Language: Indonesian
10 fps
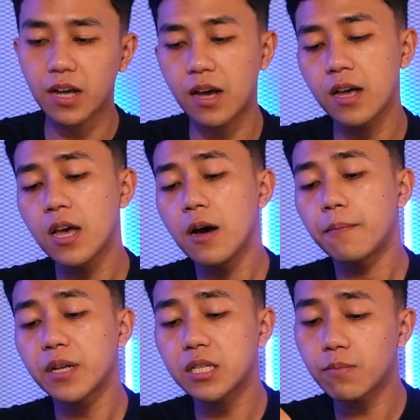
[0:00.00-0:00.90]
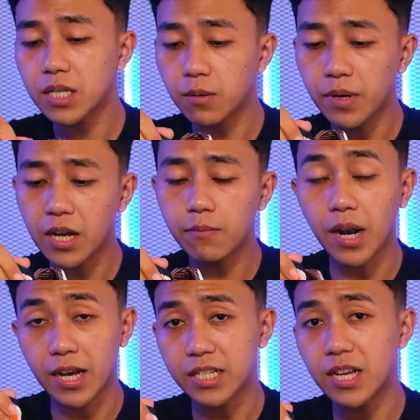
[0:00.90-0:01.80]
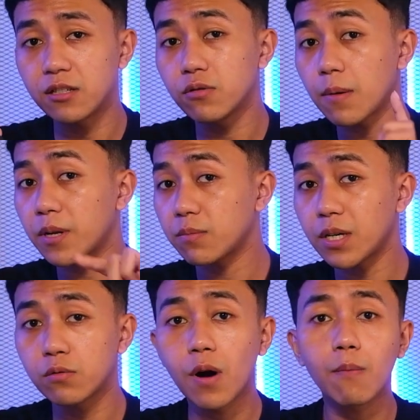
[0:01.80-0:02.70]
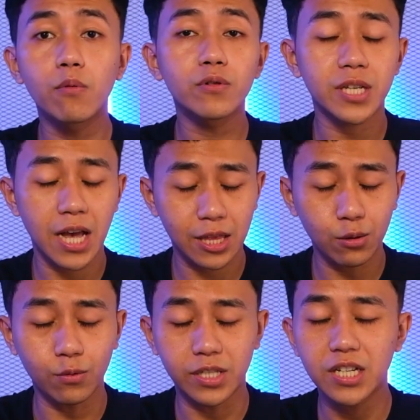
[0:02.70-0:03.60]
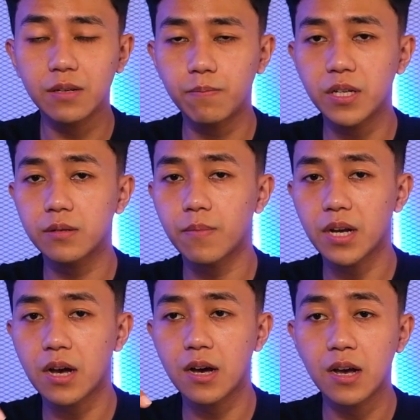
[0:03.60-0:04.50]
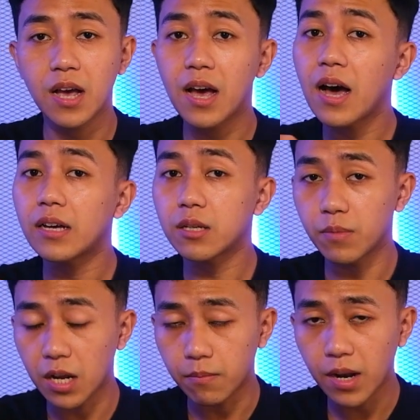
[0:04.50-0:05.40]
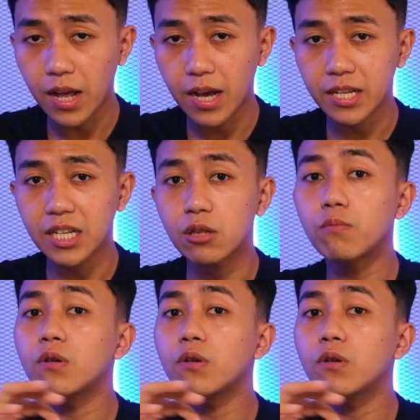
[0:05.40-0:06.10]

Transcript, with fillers: adalah prisma 19 dan juga prisma 21 jadi prisma 19 itu